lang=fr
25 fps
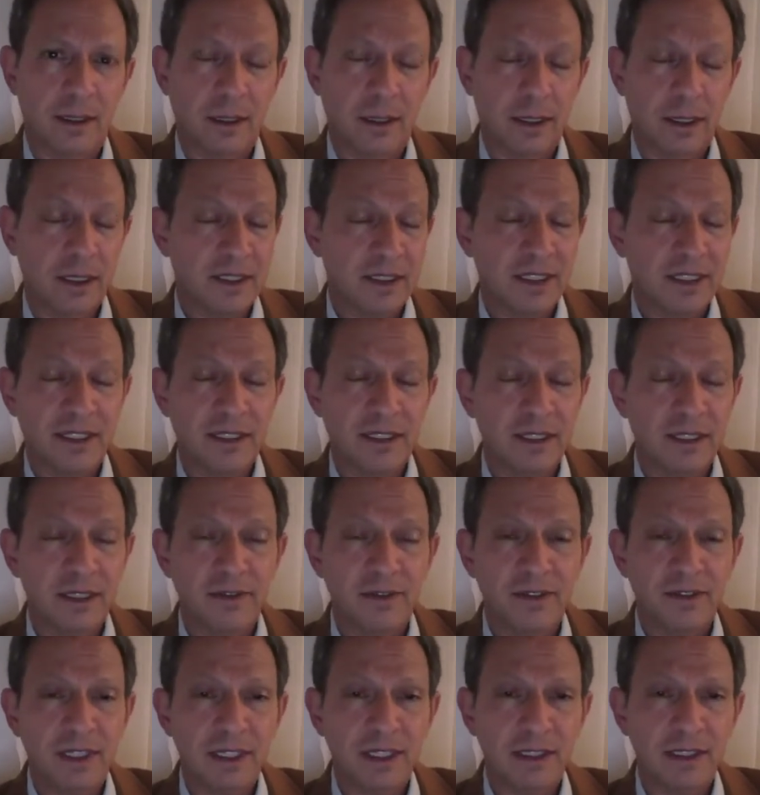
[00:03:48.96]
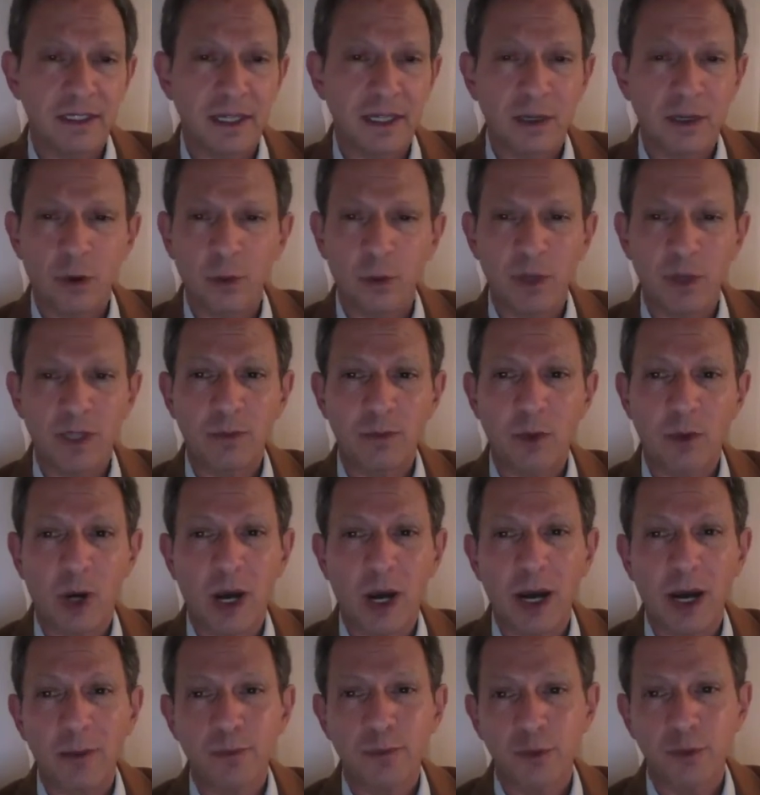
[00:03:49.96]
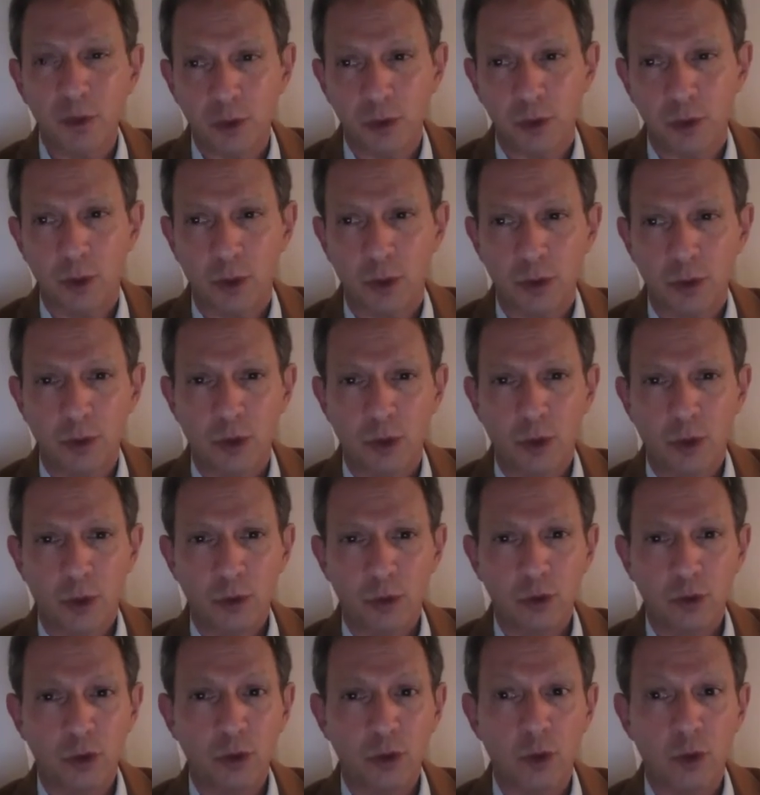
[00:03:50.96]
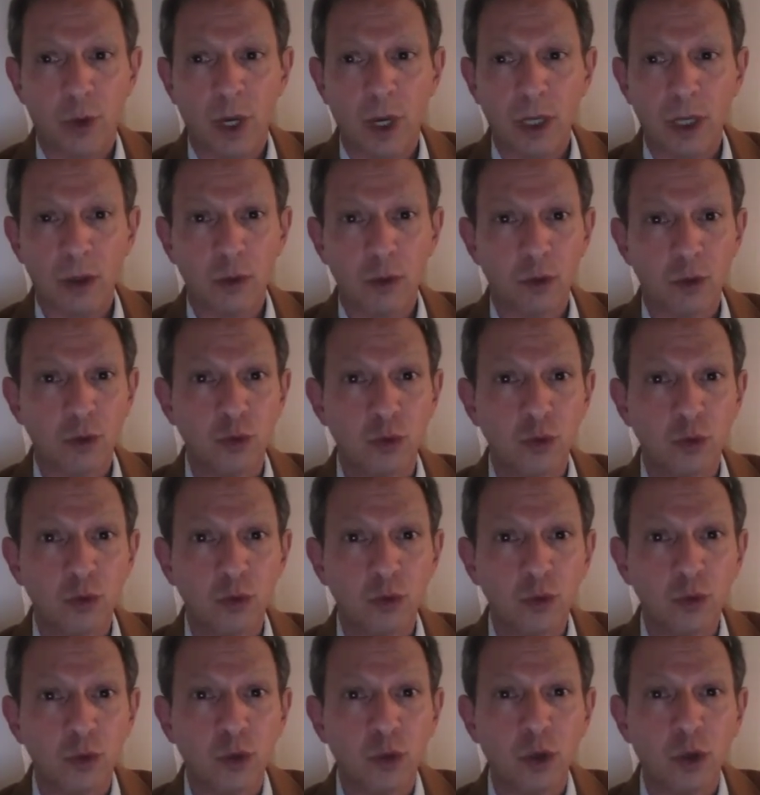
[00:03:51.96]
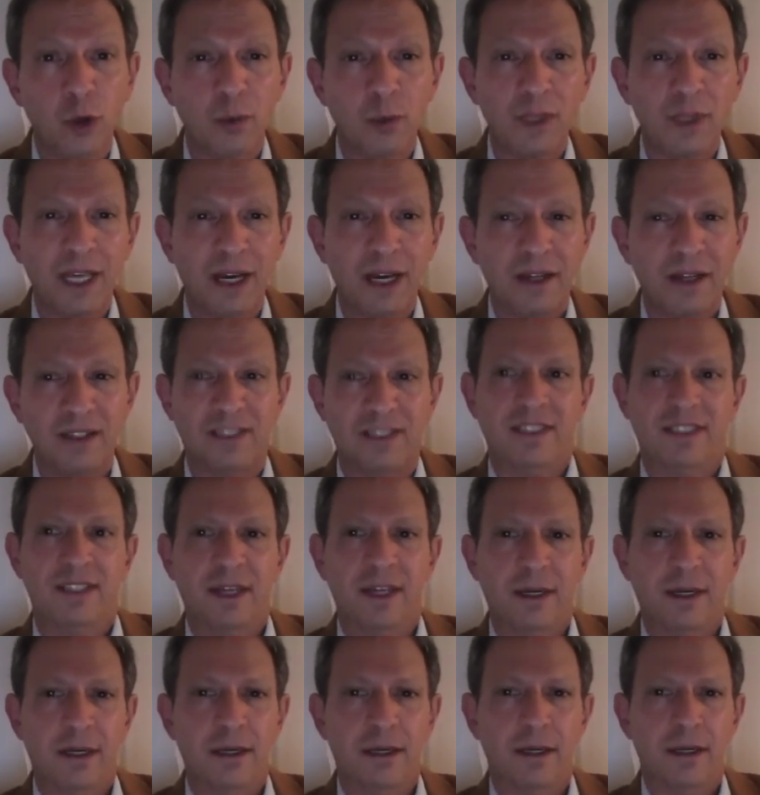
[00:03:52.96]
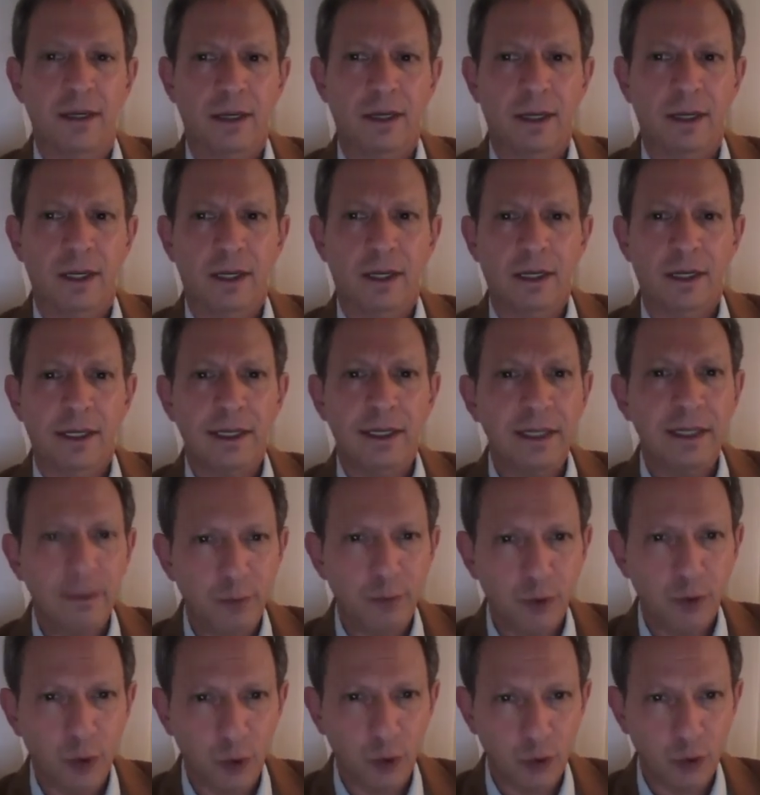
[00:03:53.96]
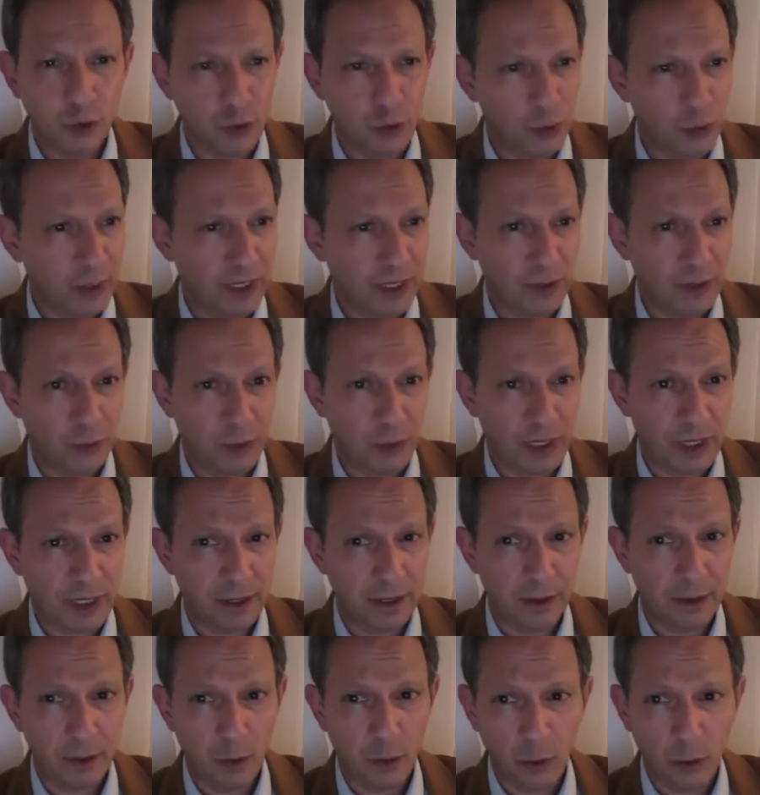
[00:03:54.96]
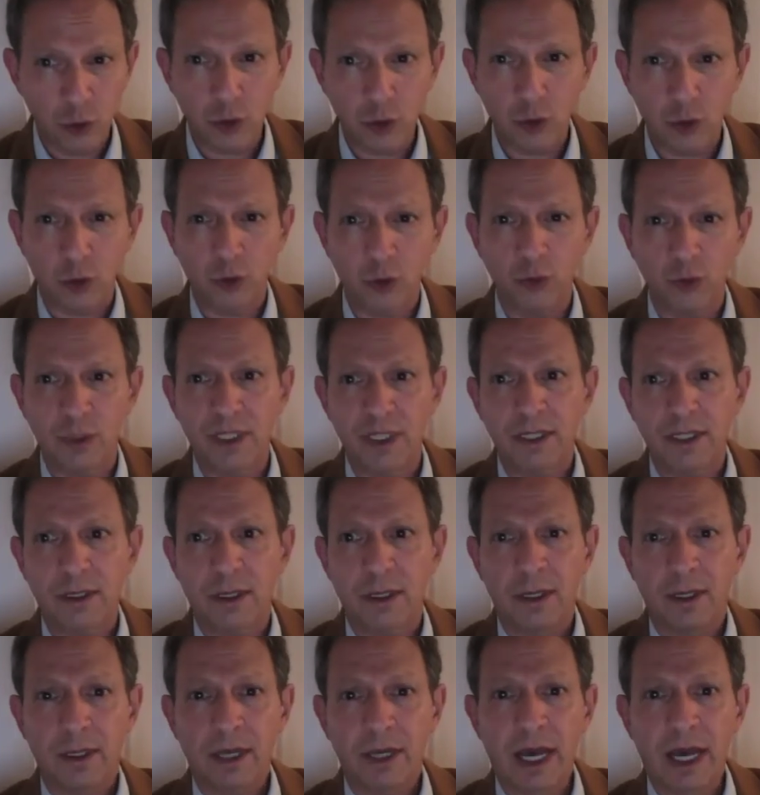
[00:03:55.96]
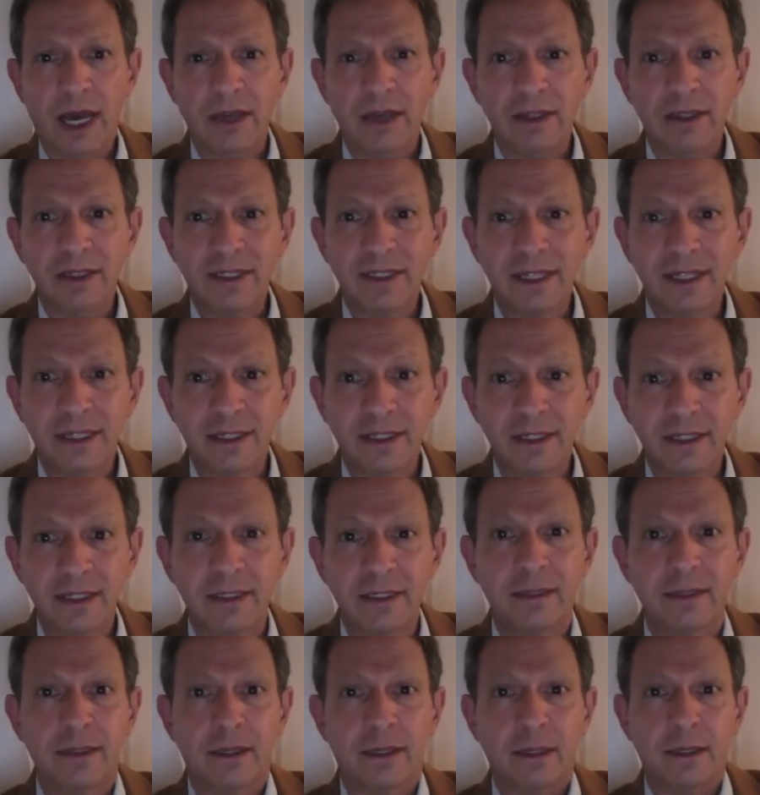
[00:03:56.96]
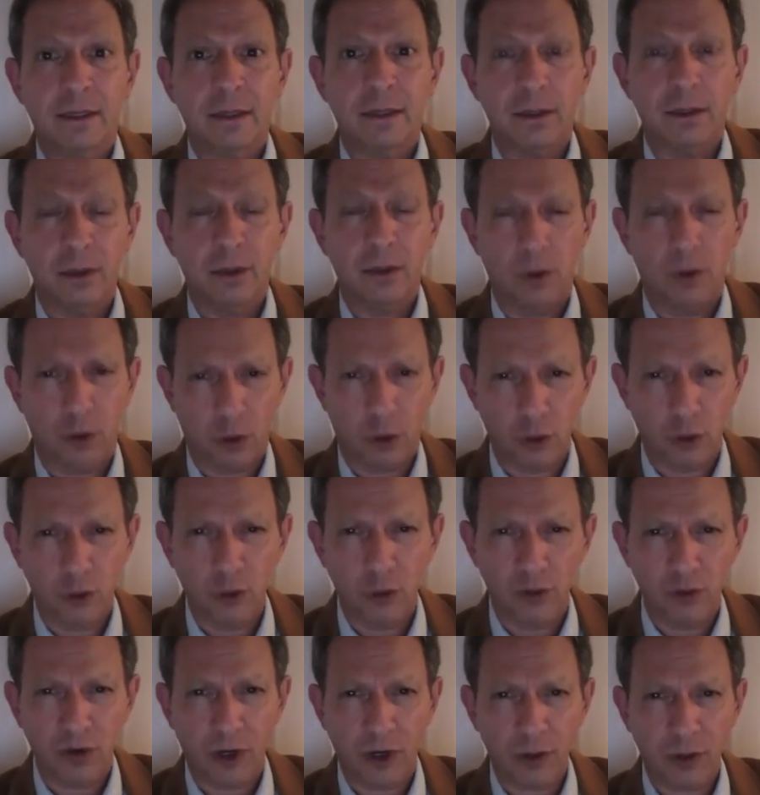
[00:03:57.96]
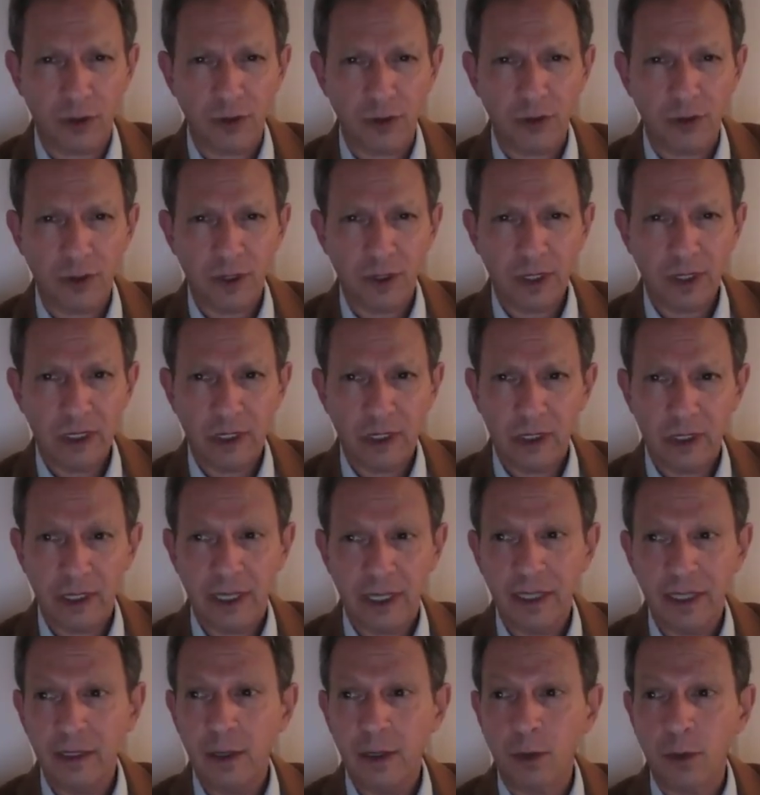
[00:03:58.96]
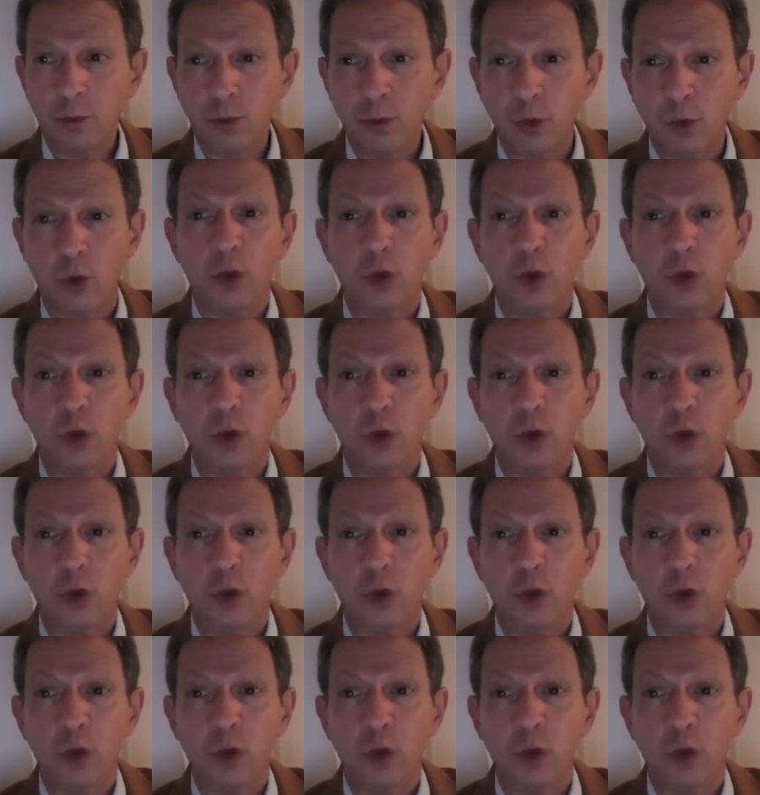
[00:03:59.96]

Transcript: Ça signifie qu'il serait complètement absurde de croire que tout comme il y a un siècle, l'hypnose se réduirait aujourd'hui à une technique recouvrante ayant pour